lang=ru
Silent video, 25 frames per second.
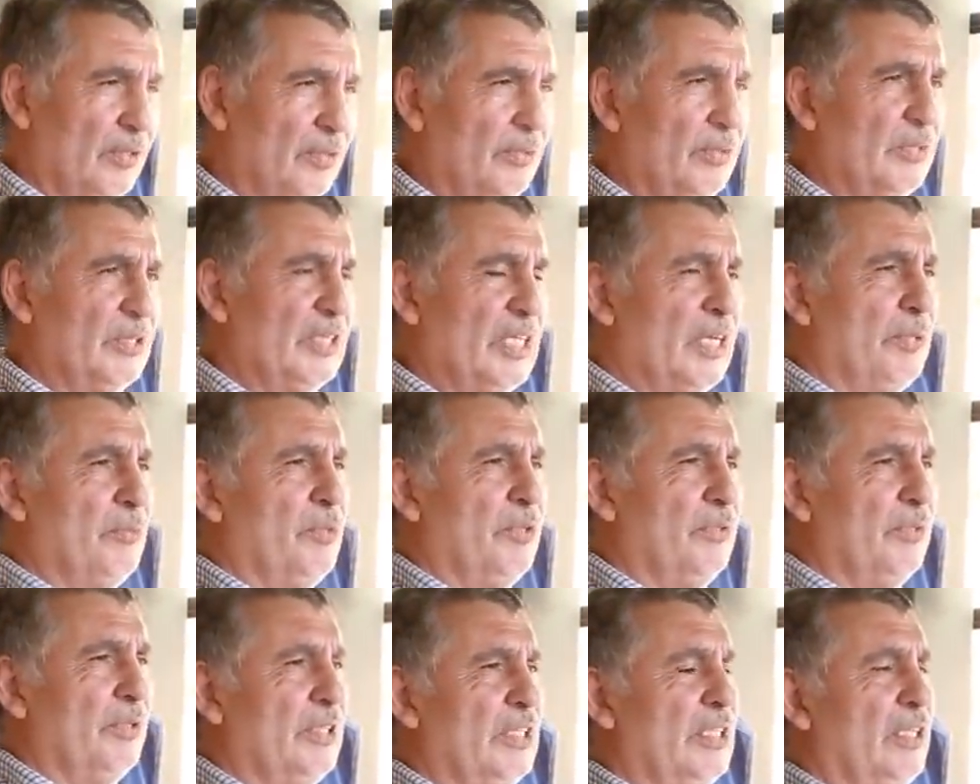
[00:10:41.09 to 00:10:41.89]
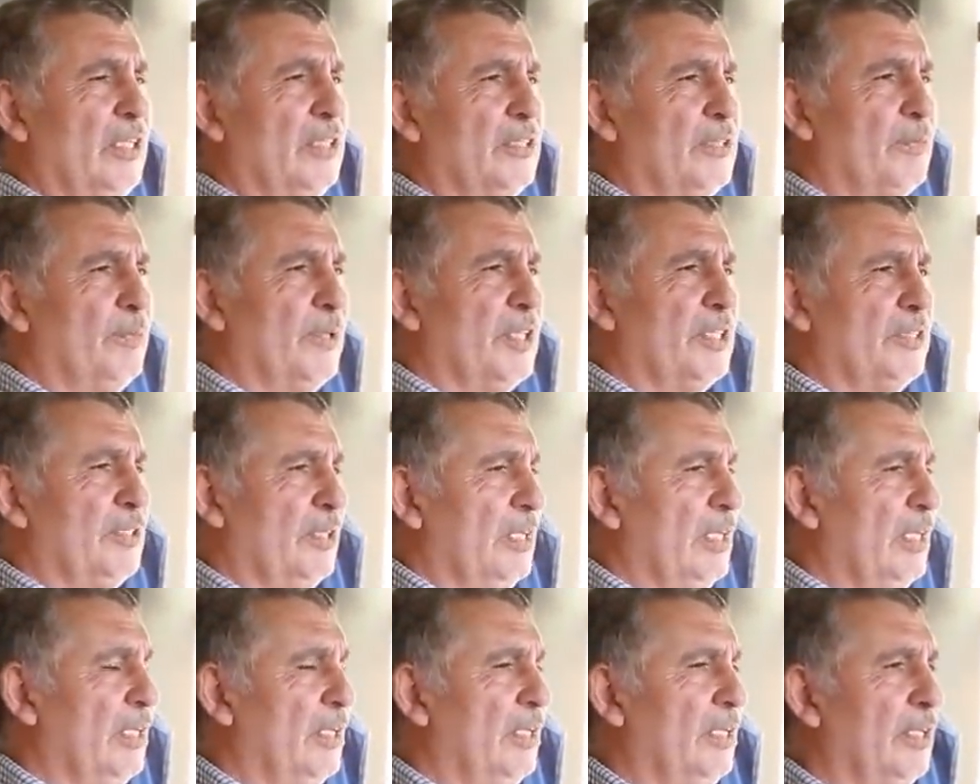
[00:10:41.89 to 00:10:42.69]
вы сами видели
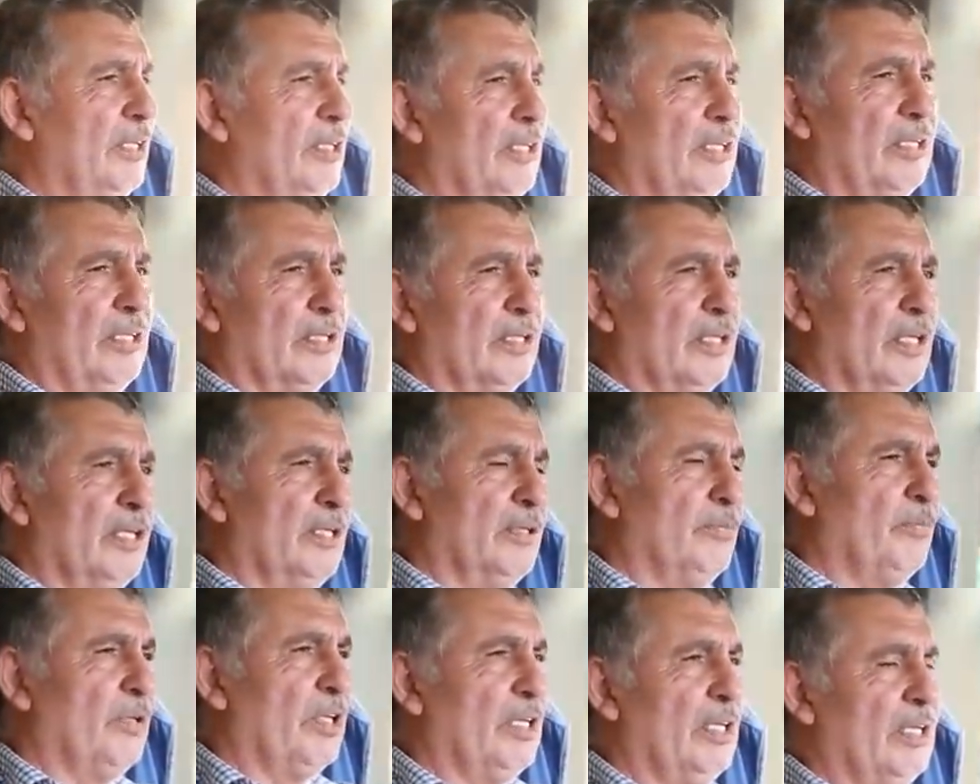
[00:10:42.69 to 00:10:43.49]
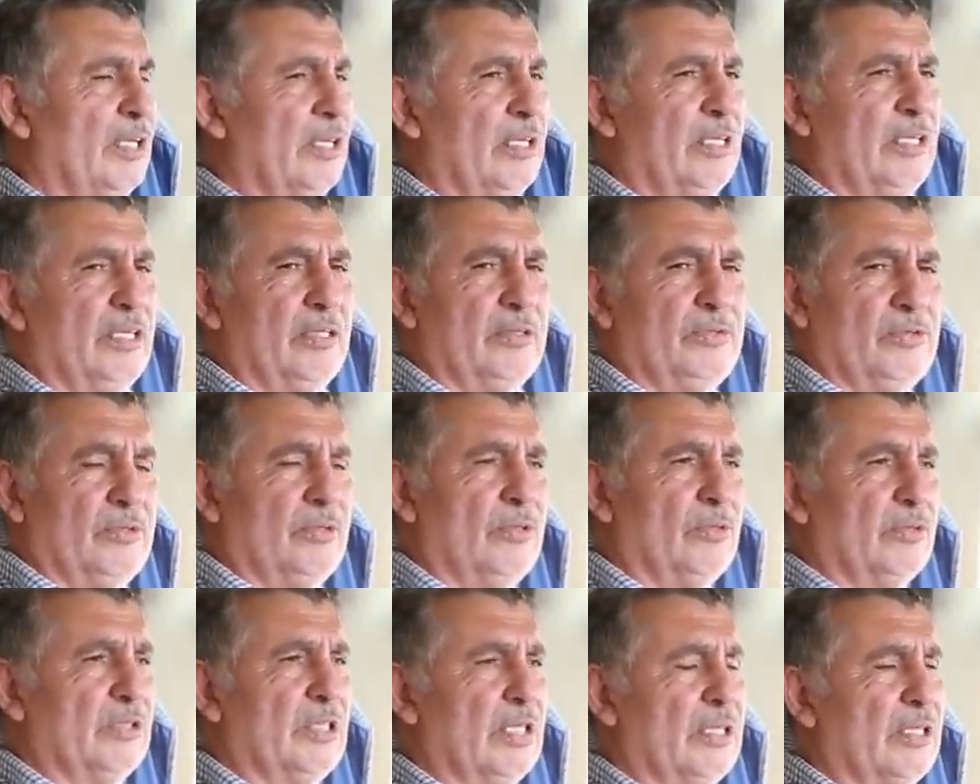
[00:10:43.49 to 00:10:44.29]
сплошные линии, как проехать,
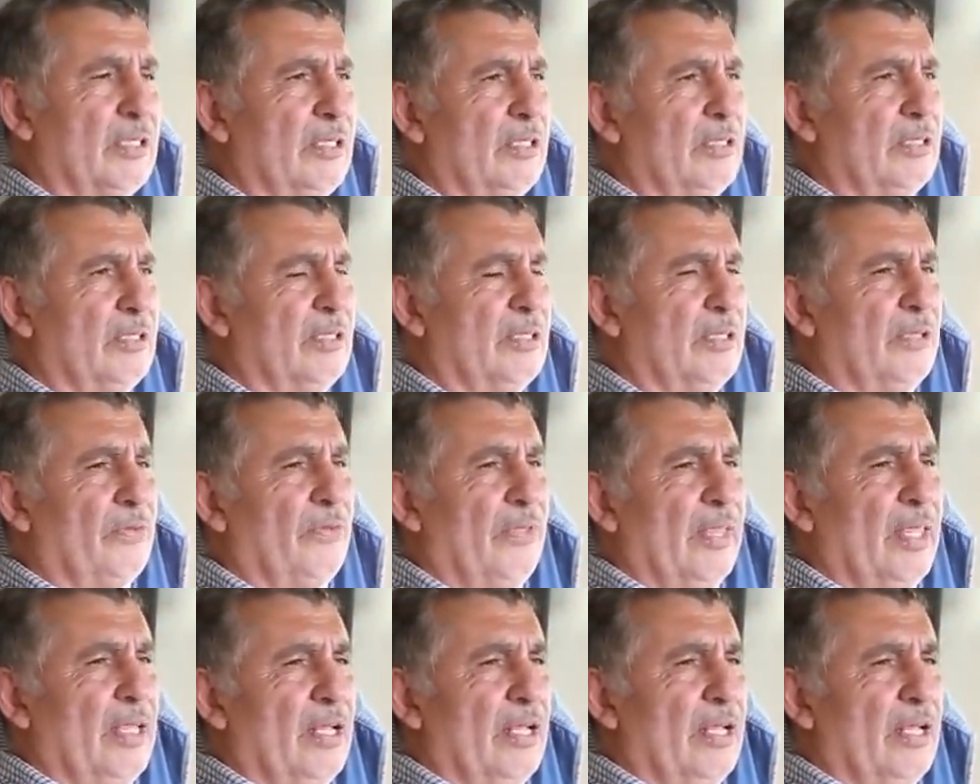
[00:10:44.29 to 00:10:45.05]
все закрыто.